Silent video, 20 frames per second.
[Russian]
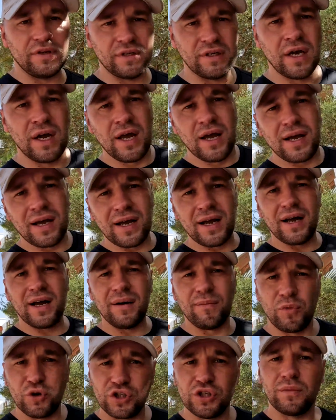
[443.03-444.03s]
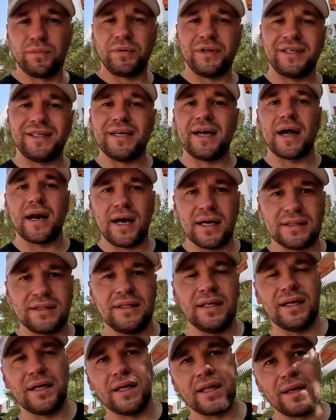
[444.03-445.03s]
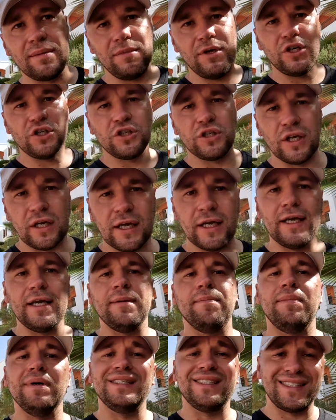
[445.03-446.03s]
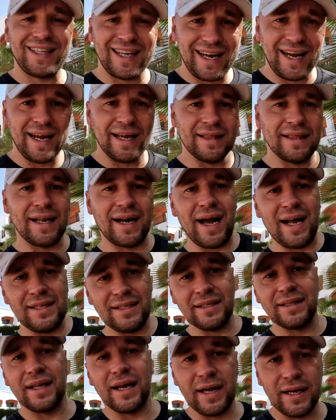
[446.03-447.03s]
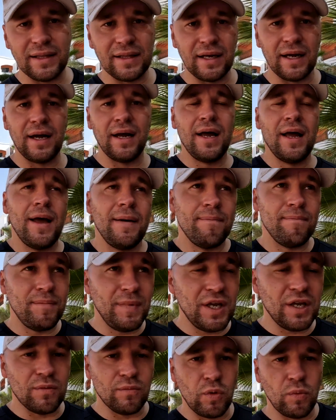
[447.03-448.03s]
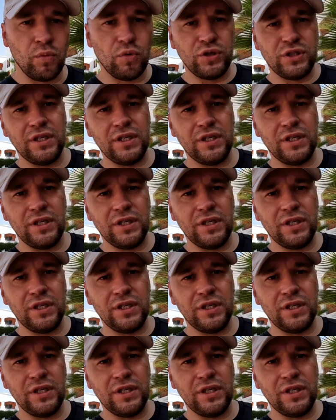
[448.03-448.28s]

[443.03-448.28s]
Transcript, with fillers: Ведь э, можно плыть гораздо экономичнее и быстрее, тратя на это минимум